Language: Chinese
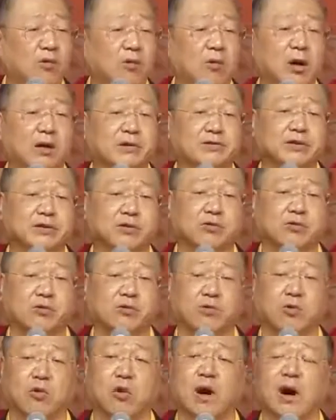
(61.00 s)
往就
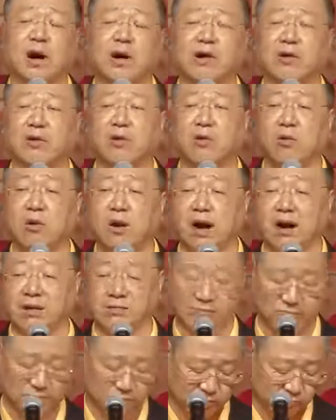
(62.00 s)
慌乱
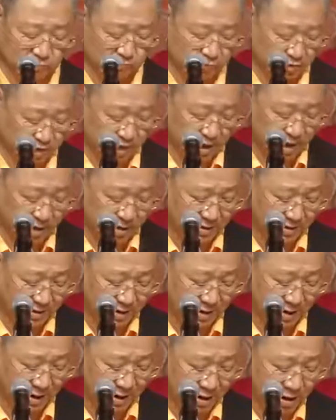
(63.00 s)
无章
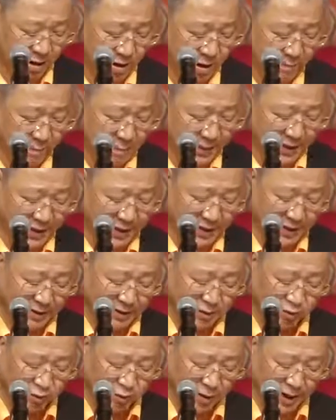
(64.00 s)
啊。悲
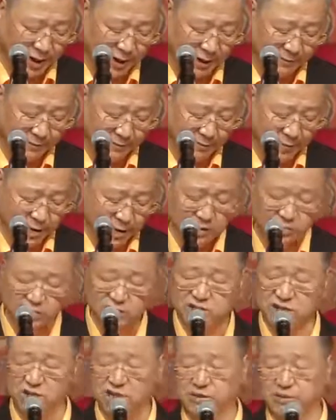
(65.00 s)
观
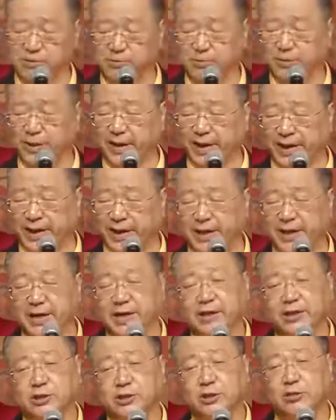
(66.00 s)
思维
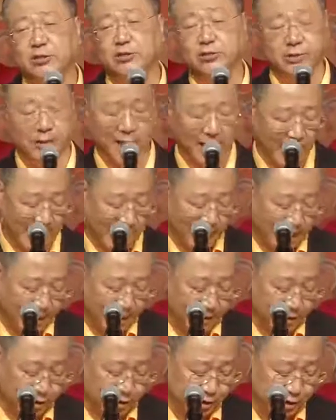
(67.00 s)
就
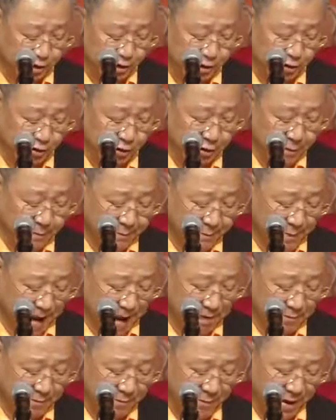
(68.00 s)
开始
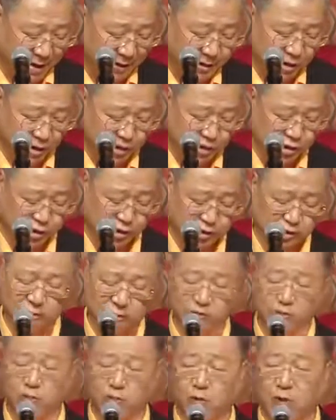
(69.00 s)
慢慢的迟
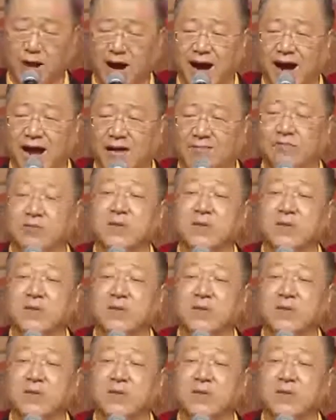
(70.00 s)
缓，